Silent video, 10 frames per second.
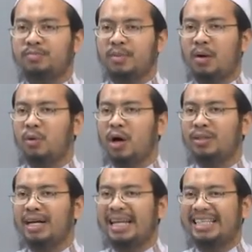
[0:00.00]
แม้ว่าพวก
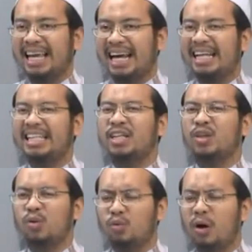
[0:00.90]
เขาจะขัดแย้งกัน แต่จะ
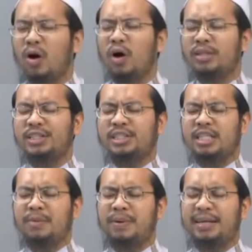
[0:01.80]
ต้องรู้ว่าข้อเท็จจริ
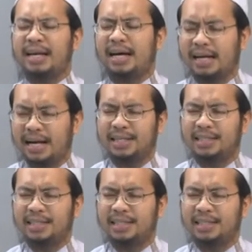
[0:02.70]
งเนี่ยเป็นอย่างไร